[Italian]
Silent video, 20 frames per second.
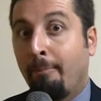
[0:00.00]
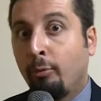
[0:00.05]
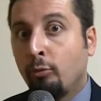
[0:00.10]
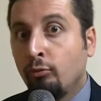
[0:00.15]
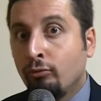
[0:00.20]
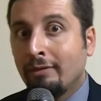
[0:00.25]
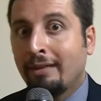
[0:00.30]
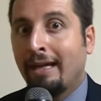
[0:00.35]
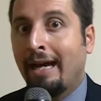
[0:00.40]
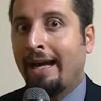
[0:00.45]

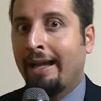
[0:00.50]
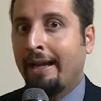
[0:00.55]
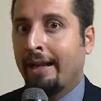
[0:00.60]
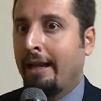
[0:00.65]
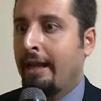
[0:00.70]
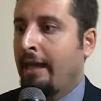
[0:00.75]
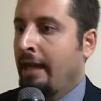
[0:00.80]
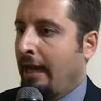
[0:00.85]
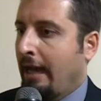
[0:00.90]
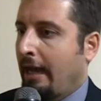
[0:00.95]

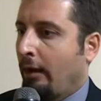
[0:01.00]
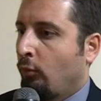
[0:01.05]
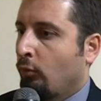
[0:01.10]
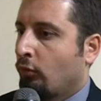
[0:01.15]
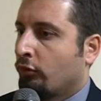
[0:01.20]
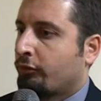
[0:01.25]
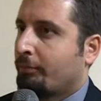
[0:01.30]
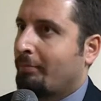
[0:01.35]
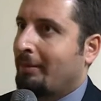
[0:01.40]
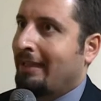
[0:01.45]
puntare a un
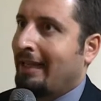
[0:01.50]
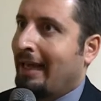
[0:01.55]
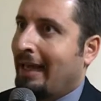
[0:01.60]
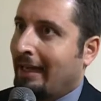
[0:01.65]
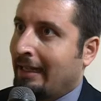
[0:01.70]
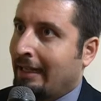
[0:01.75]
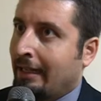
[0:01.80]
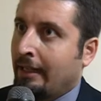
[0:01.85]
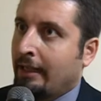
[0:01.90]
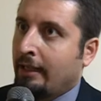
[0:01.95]

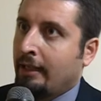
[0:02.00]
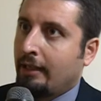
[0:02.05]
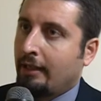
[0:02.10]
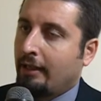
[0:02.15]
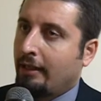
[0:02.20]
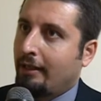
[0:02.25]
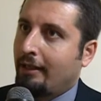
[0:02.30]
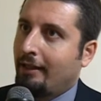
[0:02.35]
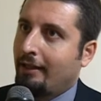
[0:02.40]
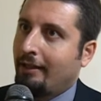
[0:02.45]
ospedale
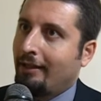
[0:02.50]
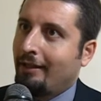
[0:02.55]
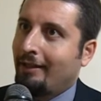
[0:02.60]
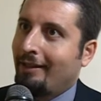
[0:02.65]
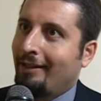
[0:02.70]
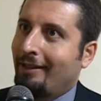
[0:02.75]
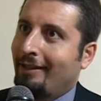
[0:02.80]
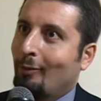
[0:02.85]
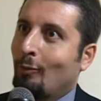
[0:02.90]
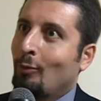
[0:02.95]

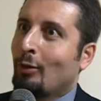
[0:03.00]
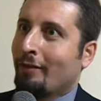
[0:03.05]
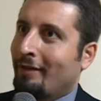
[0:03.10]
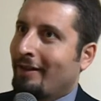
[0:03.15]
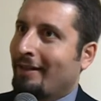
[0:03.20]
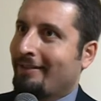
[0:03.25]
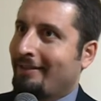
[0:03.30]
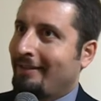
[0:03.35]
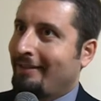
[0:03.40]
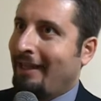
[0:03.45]
eh,
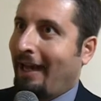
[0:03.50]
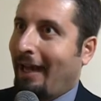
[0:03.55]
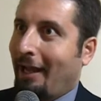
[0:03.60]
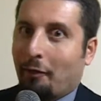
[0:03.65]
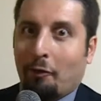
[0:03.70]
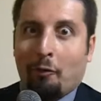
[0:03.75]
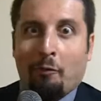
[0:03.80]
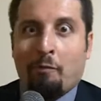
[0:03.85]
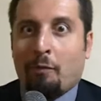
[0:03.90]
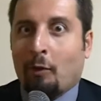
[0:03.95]

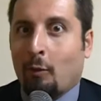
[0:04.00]
universitario,